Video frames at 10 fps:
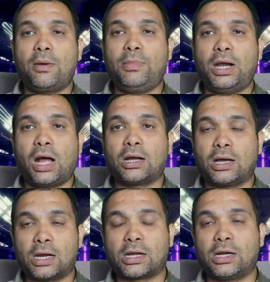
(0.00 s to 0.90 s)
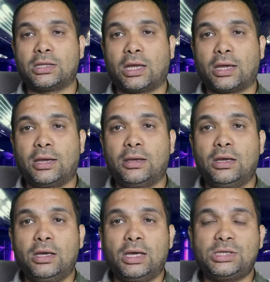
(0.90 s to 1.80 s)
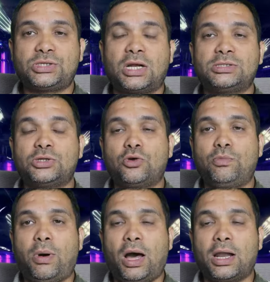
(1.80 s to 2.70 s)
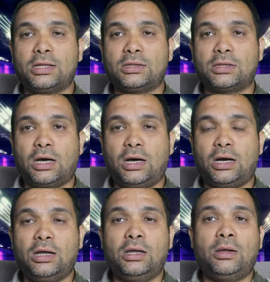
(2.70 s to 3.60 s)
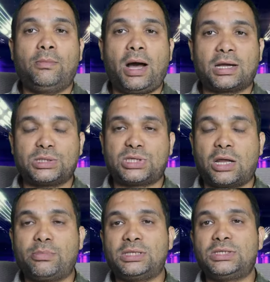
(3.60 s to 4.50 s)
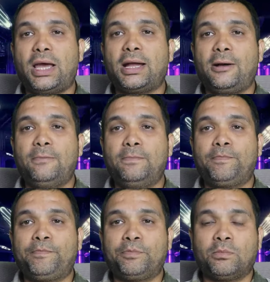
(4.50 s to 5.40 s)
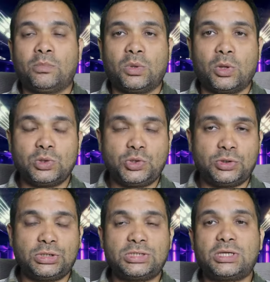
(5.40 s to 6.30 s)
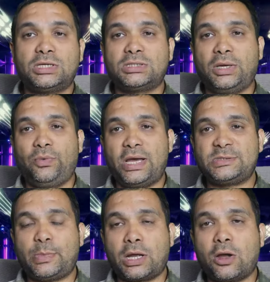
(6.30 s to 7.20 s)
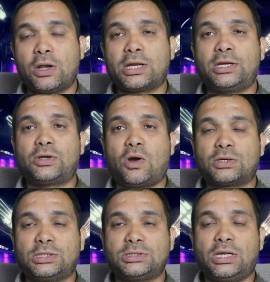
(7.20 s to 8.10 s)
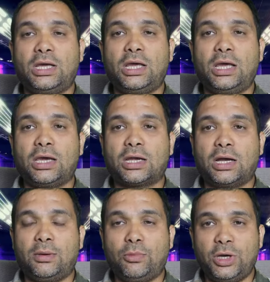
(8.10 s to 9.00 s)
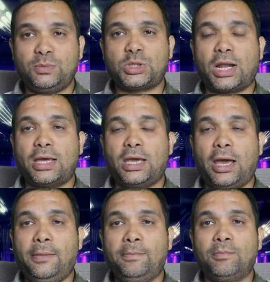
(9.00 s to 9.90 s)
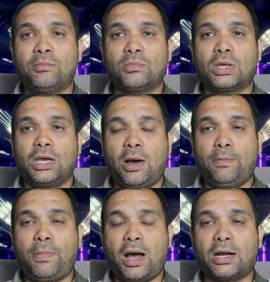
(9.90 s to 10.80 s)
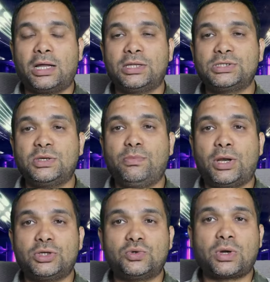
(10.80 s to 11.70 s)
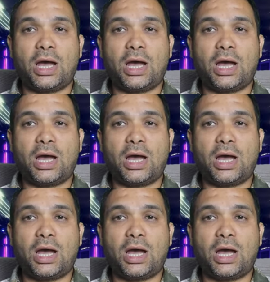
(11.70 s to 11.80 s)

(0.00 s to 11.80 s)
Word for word: का बेड़ा गर कर देंगे इस तरह से तो भारत पाकिस्तान बन जाएगा दोस्तों जिस तरह से वेस्ट बंगाल के डॉक्टर्स ने एक मुहिम चलाई है कि हम बांग्लादेशी मरीजों